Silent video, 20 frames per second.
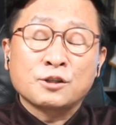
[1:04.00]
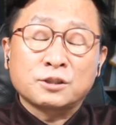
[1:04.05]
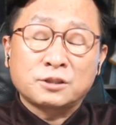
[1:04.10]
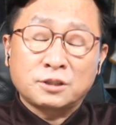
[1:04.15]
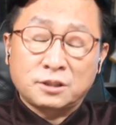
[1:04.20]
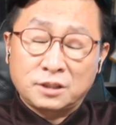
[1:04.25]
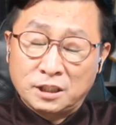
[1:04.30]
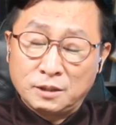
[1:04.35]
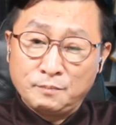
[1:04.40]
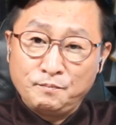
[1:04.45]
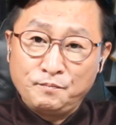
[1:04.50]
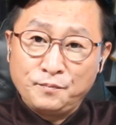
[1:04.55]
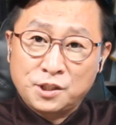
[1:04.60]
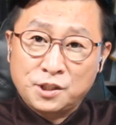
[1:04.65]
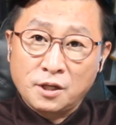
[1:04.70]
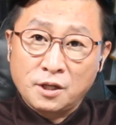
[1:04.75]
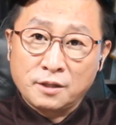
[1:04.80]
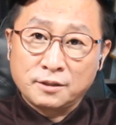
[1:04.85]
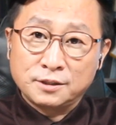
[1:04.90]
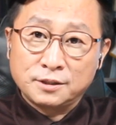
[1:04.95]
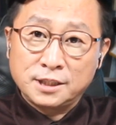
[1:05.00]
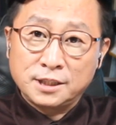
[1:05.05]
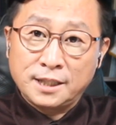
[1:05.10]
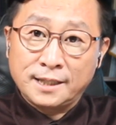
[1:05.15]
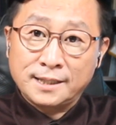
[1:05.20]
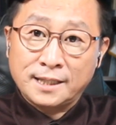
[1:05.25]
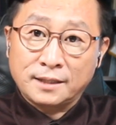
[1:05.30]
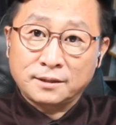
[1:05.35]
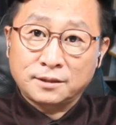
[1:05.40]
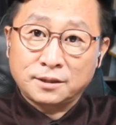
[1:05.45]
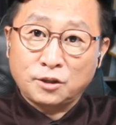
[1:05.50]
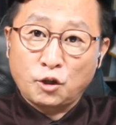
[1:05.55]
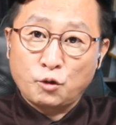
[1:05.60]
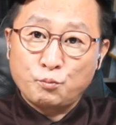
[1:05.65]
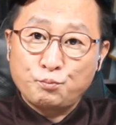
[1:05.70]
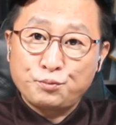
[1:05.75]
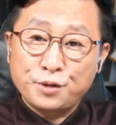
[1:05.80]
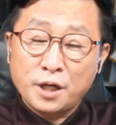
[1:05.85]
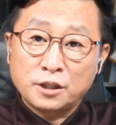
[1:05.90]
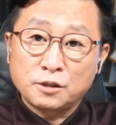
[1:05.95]
김정은에 대한
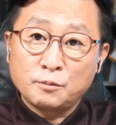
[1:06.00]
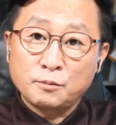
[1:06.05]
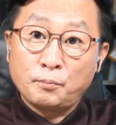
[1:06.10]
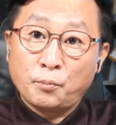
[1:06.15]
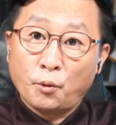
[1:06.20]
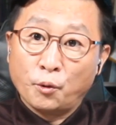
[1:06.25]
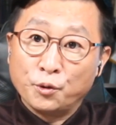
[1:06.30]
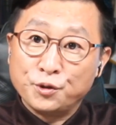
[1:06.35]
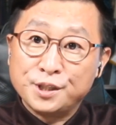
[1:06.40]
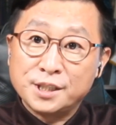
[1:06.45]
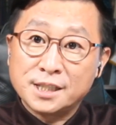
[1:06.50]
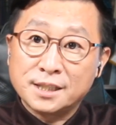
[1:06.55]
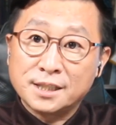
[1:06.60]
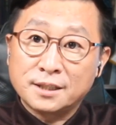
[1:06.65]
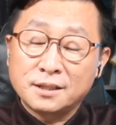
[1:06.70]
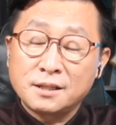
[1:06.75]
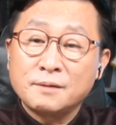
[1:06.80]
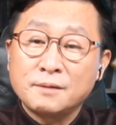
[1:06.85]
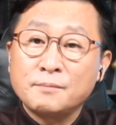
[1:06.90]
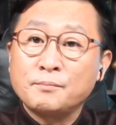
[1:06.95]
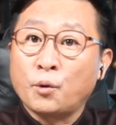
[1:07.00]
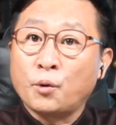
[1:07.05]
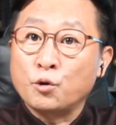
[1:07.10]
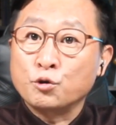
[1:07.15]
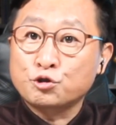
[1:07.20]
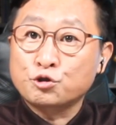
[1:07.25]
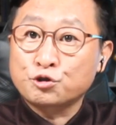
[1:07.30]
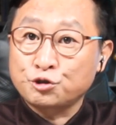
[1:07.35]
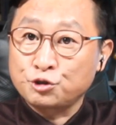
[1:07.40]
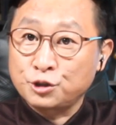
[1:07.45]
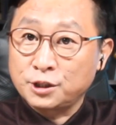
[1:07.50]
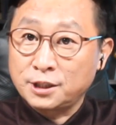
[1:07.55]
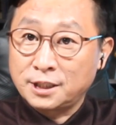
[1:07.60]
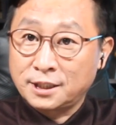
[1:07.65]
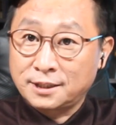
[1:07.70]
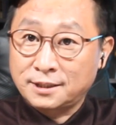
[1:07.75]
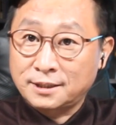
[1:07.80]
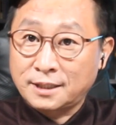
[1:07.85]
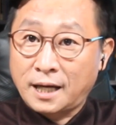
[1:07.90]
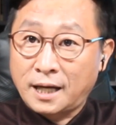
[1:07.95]
트럼프의 그 본질을 볼 수
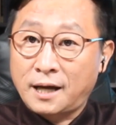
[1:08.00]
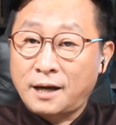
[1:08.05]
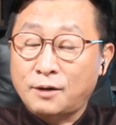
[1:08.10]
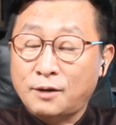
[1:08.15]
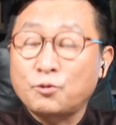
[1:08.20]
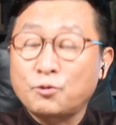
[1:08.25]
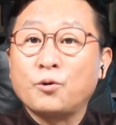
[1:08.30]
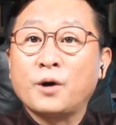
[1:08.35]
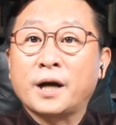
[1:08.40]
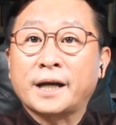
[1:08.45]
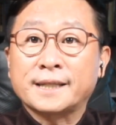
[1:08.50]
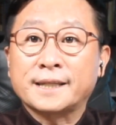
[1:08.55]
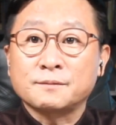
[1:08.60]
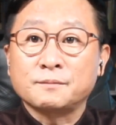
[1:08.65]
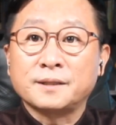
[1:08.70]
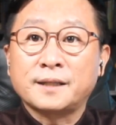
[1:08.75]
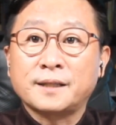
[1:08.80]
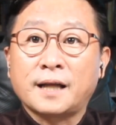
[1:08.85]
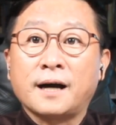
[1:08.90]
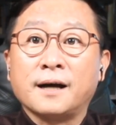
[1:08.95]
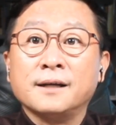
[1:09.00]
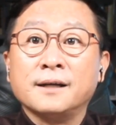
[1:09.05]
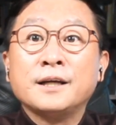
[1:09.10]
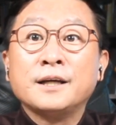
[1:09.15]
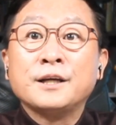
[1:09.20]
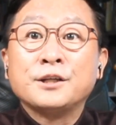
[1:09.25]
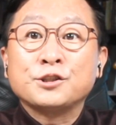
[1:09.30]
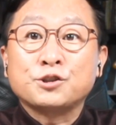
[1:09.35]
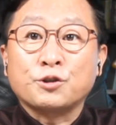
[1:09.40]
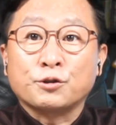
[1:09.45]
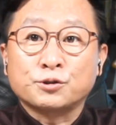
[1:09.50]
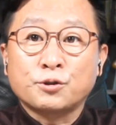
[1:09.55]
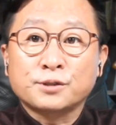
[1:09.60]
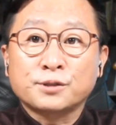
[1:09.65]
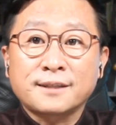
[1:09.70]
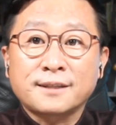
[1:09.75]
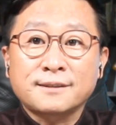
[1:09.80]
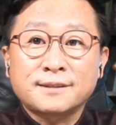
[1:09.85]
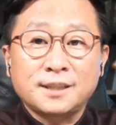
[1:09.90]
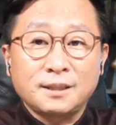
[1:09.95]
있다고 하겠습니다.
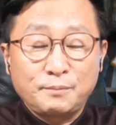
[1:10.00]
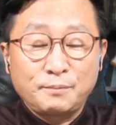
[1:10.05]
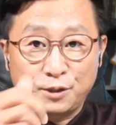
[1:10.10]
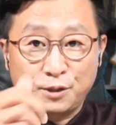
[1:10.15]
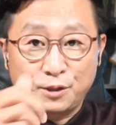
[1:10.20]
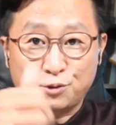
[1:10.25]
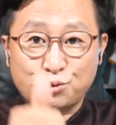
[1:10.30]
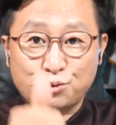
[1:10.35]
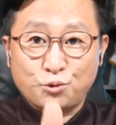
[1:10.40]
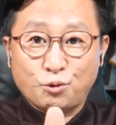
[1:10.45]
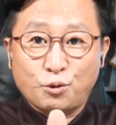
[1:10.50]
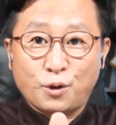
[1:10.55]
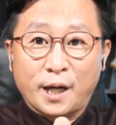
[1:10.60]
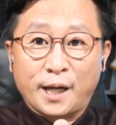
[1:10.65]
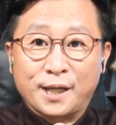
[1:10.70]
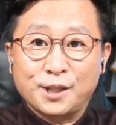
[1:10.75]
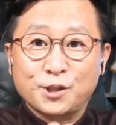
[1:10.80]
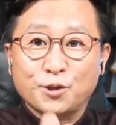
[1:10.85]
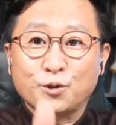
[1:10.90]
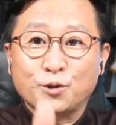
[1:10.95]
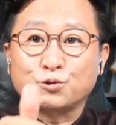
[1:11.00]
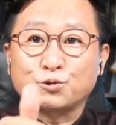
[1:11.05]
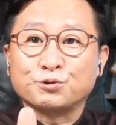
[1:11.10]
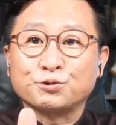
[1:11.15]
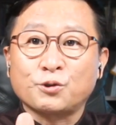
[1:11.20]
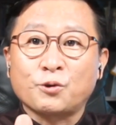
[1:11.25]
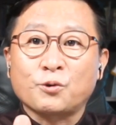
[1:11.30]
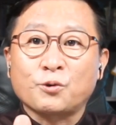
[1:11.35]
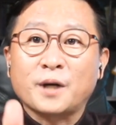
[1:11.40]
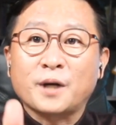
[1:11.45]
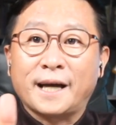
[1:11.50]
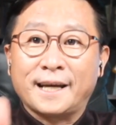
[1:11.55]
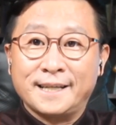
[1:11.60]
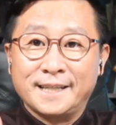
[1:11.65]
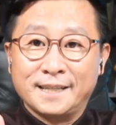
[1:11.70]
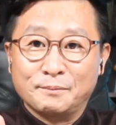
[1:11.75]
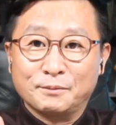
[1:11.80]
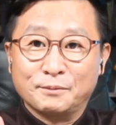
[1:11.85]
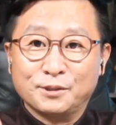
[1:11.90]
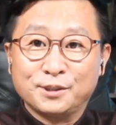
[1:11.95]
정성찬 TV 좋아요, 구독,
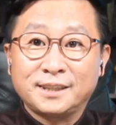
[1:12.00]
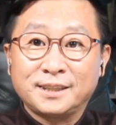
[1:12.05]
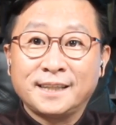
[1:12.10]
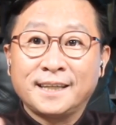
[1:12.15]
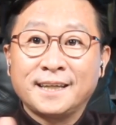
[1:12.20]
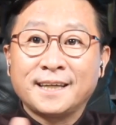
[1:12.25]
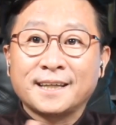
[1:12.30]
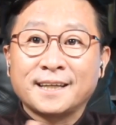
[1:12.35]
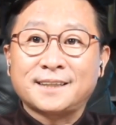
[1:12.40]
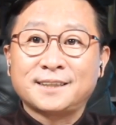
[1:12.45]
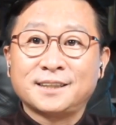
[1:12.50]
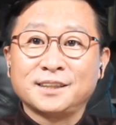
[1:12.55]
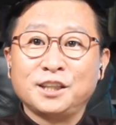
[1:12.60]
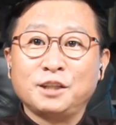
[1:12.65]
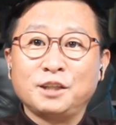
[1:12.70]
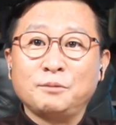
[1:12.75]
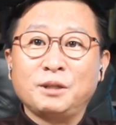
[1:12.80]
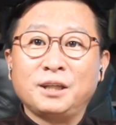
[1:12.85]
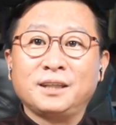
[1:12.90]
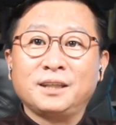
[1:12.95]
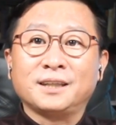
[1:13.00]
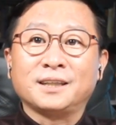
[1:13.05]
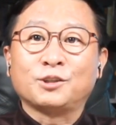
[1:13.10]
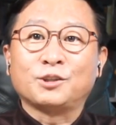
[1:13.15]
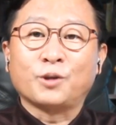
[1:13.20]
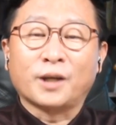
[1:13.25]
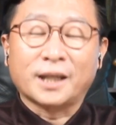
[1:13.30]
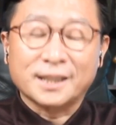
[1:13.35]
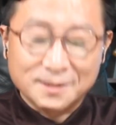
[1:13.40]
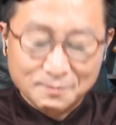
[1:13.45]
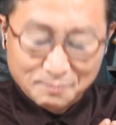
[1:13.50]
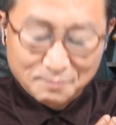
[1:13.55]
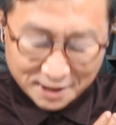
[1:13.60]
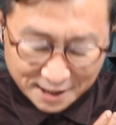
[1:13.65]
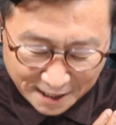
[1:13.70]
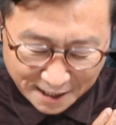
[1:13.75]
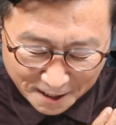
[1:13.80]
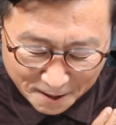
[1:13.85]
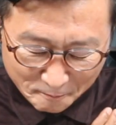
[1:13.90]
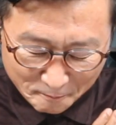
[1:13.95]
알림은 큰 힘이 되겠습니다.